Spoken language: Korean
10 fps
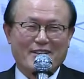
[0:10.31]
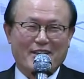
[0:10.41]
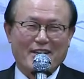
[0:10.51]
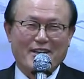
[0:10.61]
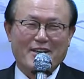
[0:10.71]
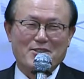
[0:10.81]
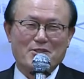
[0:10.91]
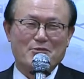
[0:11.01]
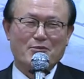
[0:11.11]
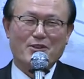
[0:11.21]
네,
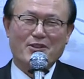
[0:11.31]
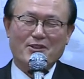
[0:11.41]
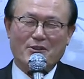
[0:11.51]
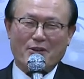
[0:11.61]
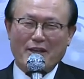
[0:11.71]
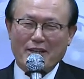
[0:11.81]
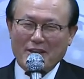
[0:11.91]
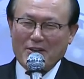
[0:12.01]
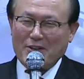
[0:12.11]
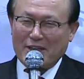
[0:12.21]
아주 뭐
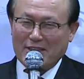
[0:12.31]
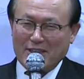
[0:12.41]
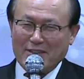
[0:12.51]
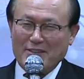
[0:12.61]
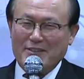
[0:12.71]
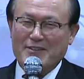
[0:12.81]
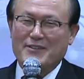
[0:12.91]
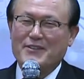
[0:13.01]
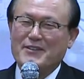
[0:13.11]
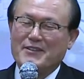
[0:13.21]
오래된 것 같아요.
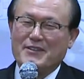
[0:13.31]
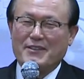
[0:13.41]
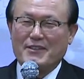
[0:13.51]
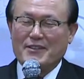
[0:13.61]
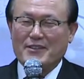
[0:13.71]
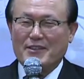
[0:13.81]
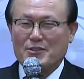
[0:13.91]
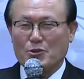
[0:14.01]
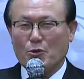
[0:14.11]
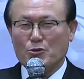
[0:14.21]

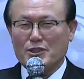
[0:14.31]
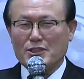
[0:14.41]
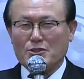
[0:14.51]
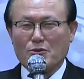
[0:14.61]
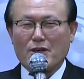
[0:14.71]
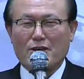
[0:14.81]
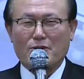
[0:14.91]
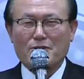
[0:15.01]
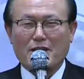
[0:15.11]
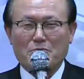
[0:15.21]
좋은
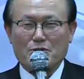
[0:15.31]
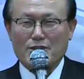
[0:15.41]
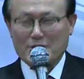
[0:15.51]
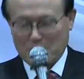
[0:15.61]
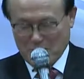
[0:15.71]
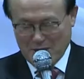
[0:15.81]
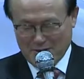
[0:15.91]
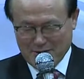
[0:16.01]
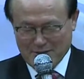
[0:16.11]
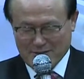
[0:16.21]
징조인가요? 나쁜 징조인가요?